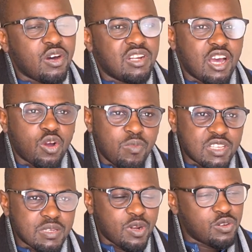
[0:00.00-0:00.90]
on a
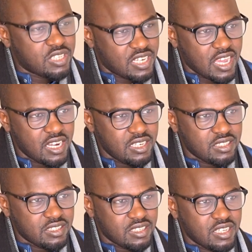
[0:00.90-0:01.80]
commencé par le Sénégal.
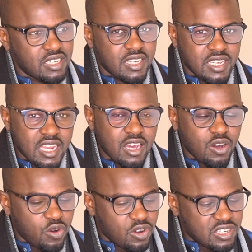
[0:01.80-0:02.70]
Et
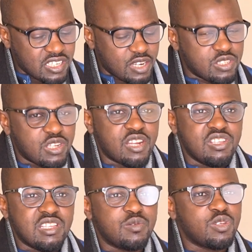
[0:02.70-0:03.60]
là, la,
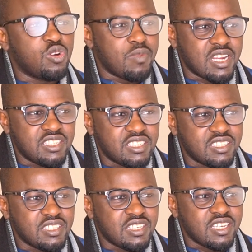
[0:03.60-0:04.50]
deuxième, c'est le Mali.
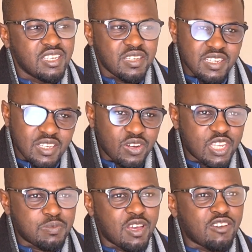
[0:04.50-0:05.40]
D'accord. On
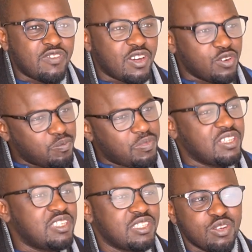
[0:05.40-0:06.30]
espère faire d'autres
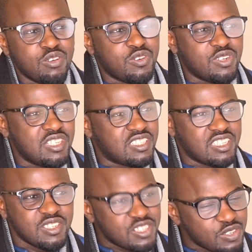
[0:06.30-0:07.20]
pays si Dieu
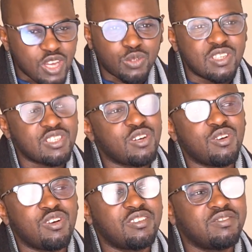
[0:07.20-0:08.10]
d'ici deux à trois ans
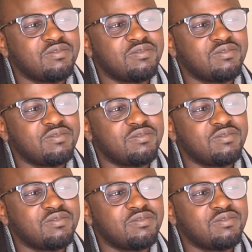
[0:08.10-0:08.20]
encore.